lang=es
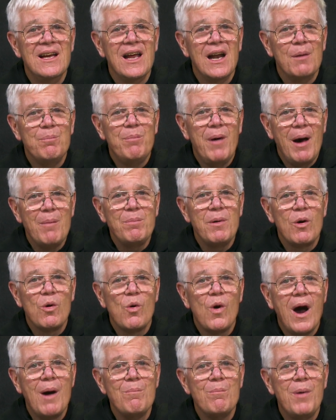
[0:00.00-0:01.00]
El Papa
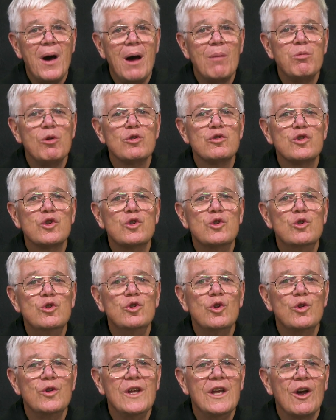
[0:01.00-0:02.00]
Juan Pablo
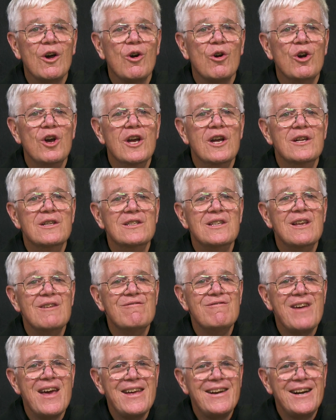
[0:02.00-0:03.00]
II dijo, si
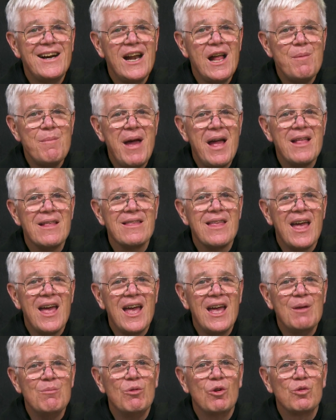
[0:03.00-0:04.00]

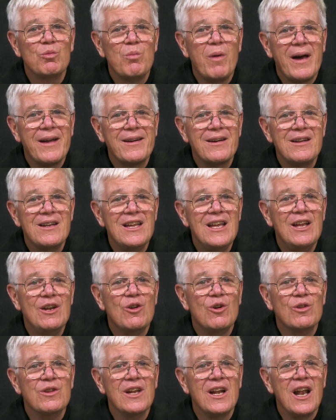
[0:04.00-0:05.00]
verdaderamente hemos
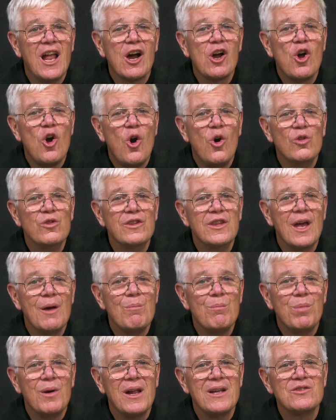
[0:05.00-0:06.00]
partido de la
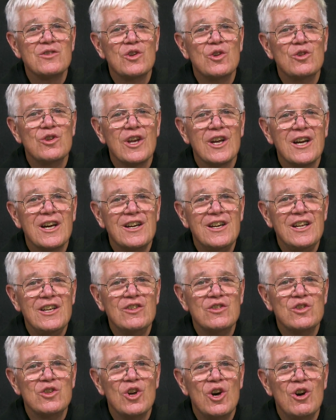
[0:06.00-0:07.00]
contemplación de
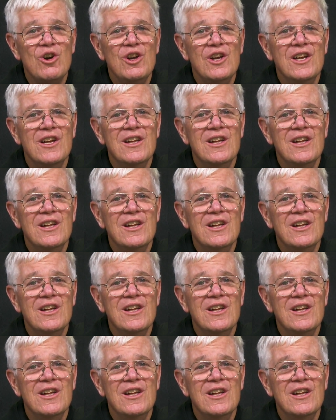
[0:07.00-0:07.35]
Cristo,